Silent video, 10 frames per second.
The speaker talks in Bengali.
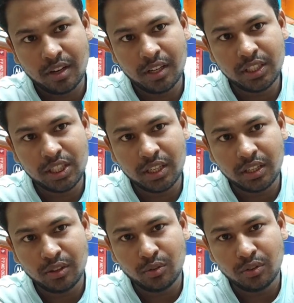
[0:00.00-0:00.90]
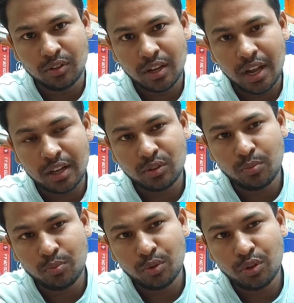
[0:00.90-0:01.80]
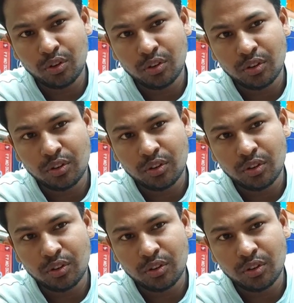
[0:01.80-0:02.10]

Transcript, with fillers: কন্ডিশনটা দেখুন একদম পুরো